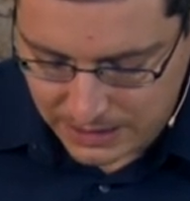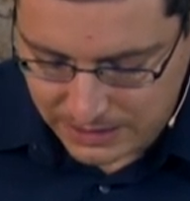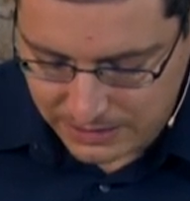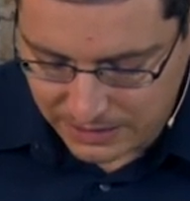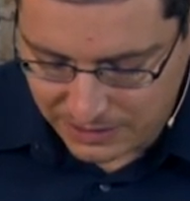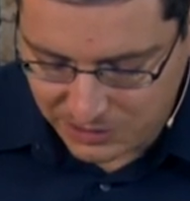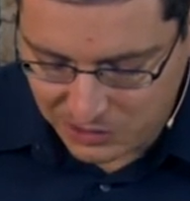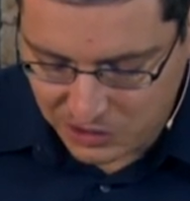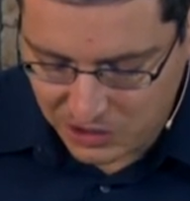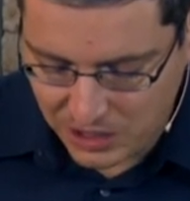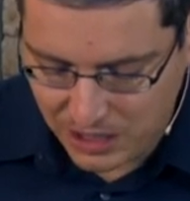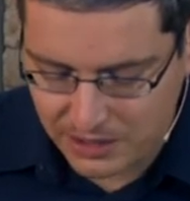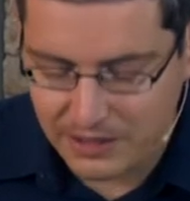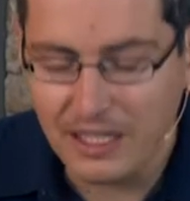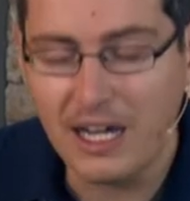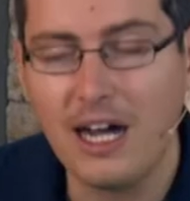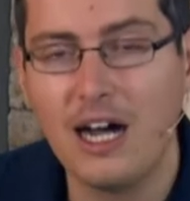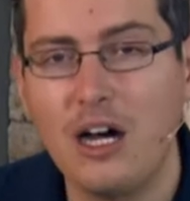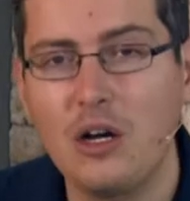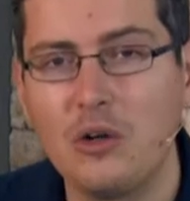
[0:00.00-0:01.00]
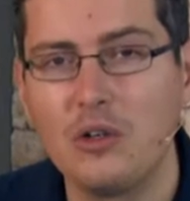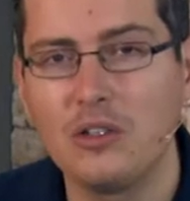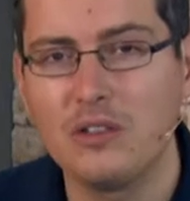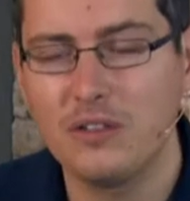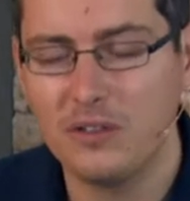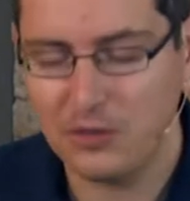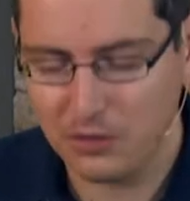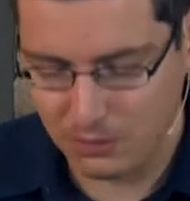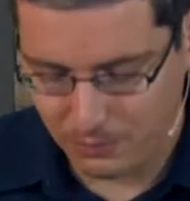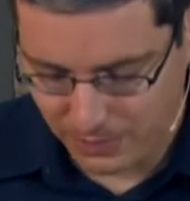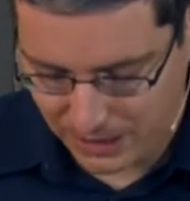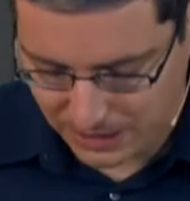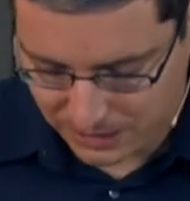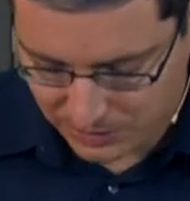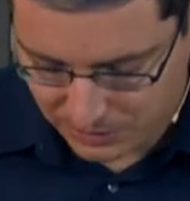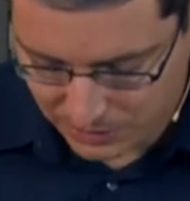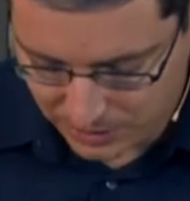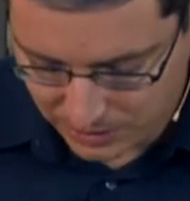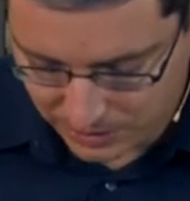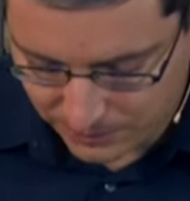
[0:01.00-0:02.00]
Da trat Aaron zum
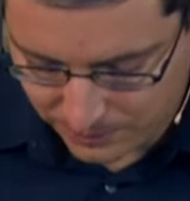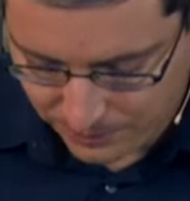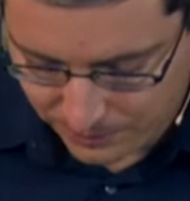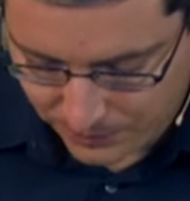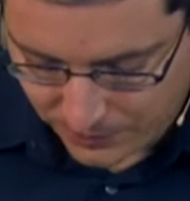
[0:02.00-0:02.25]
Altar